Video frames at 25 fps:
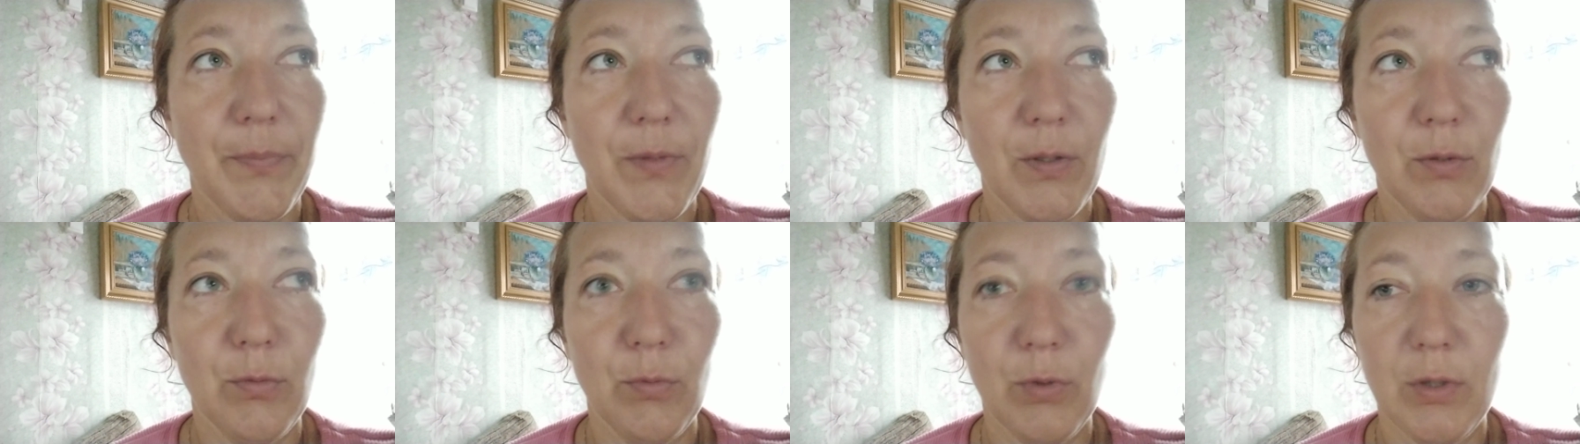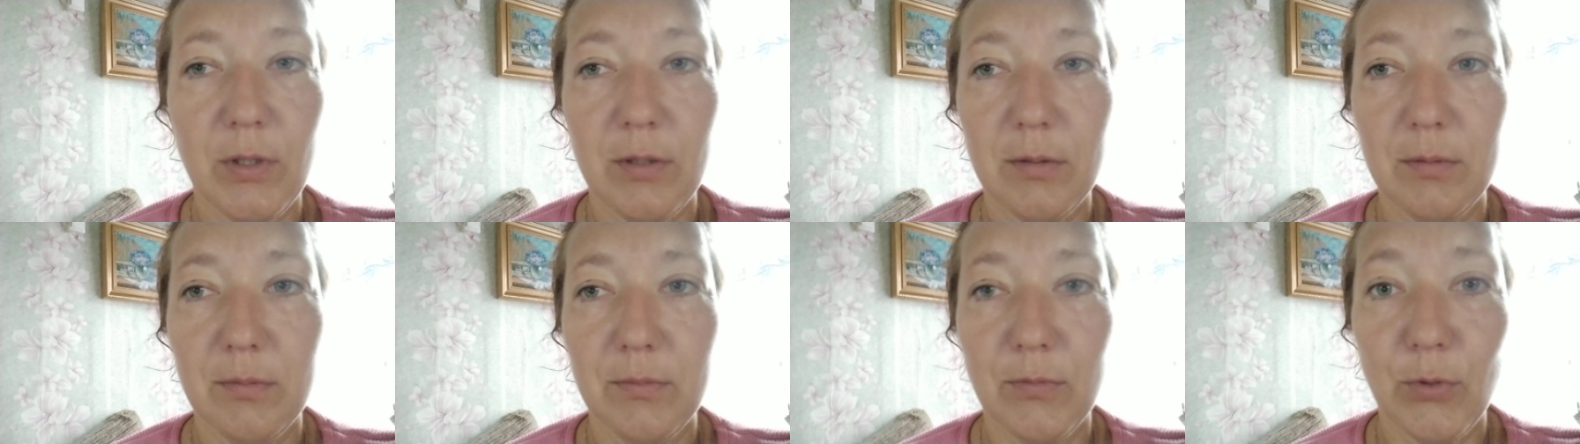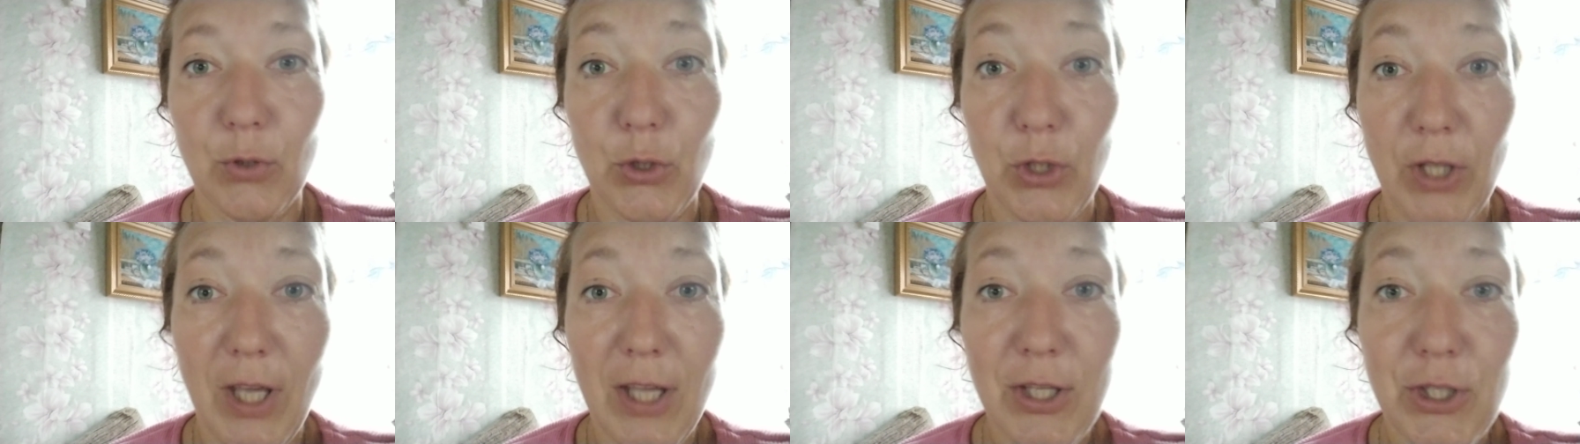Ну вот,
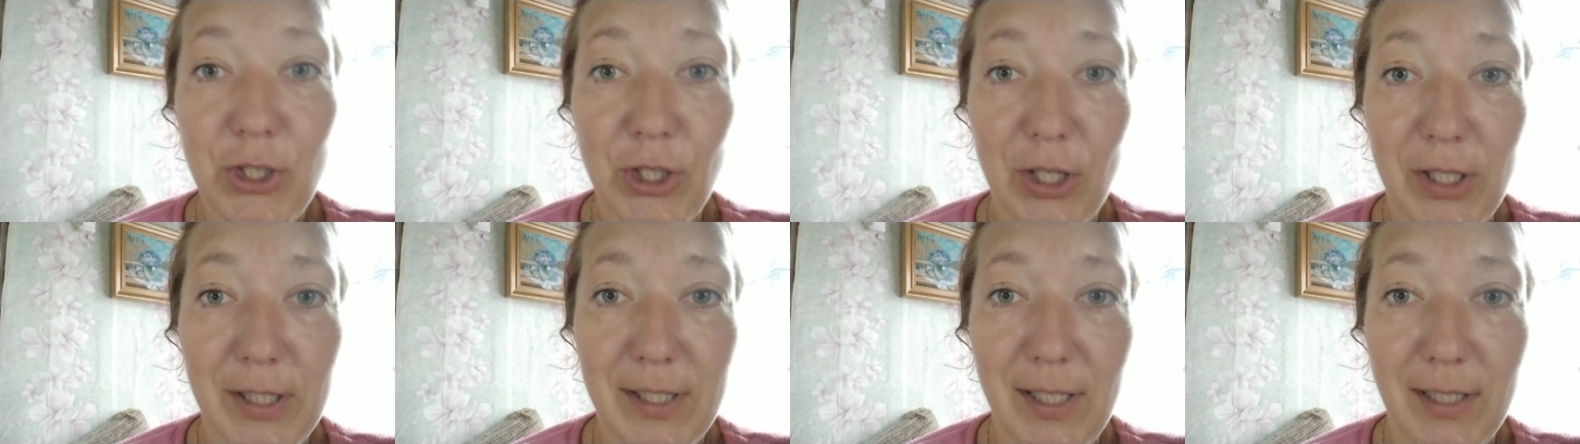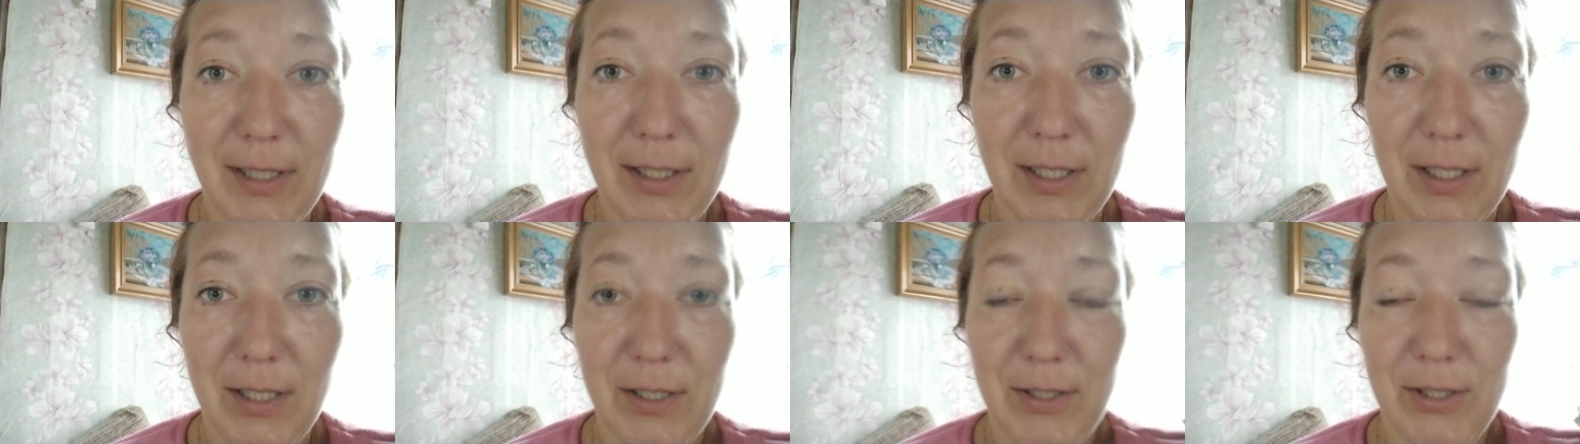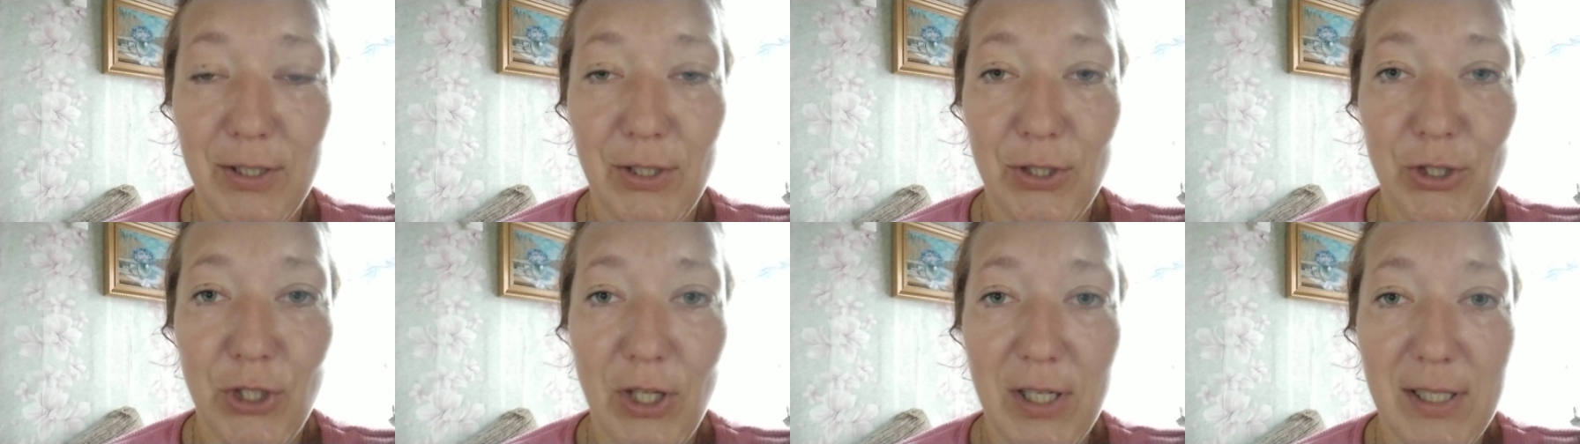вот я через это
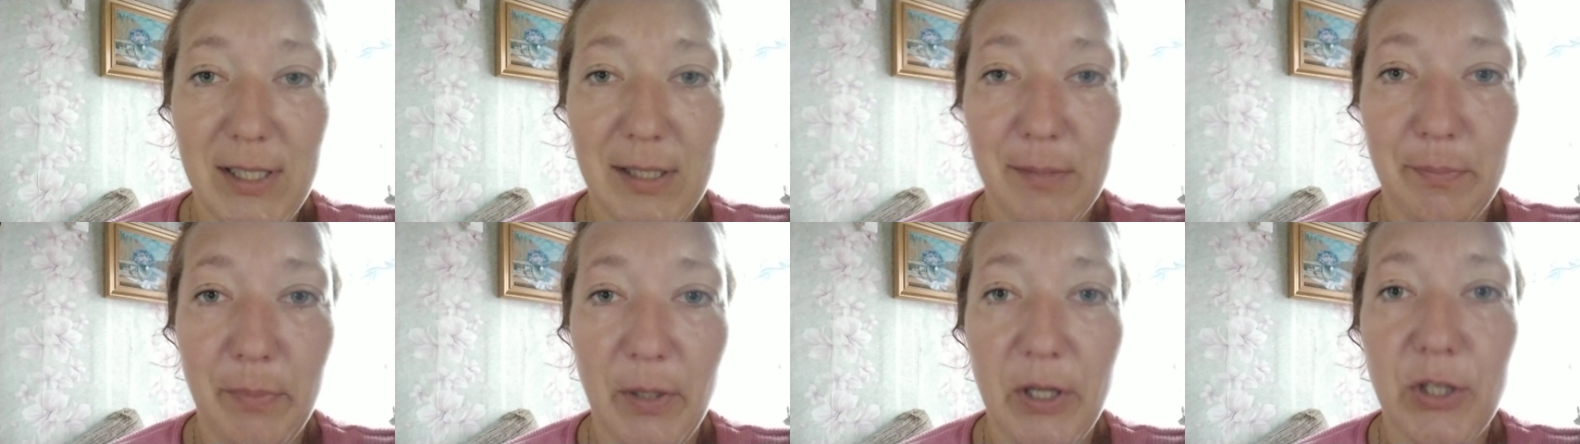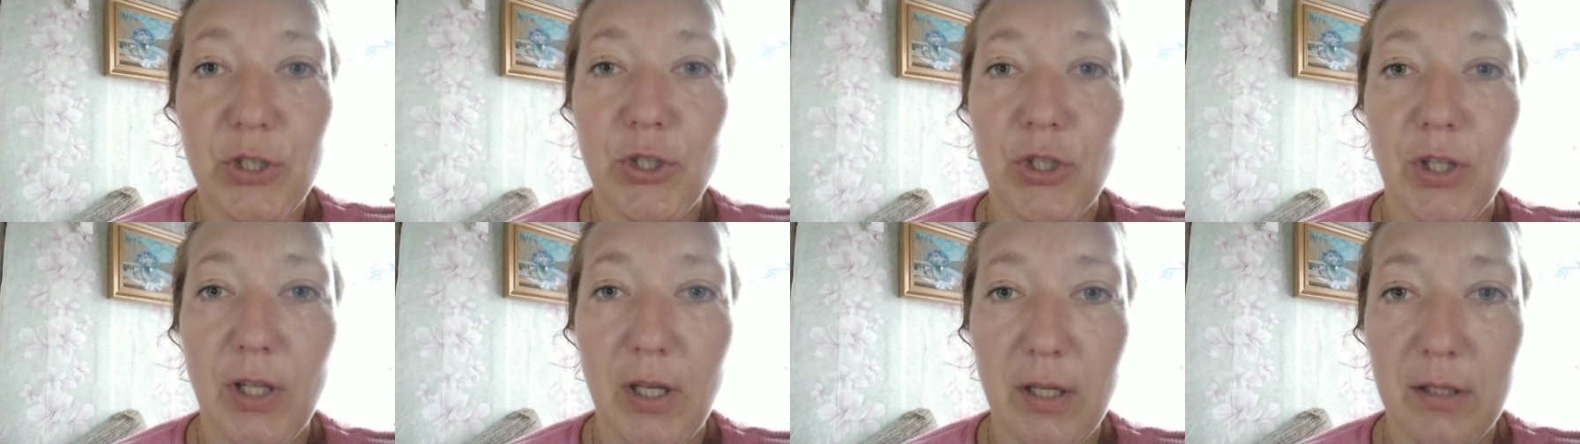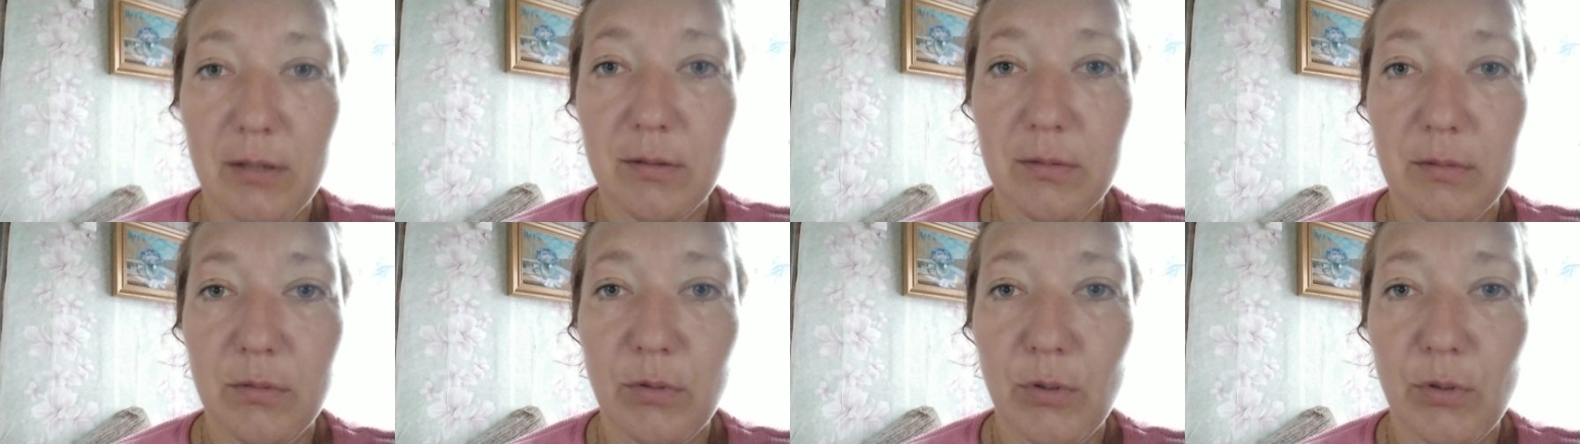сейчас прошла.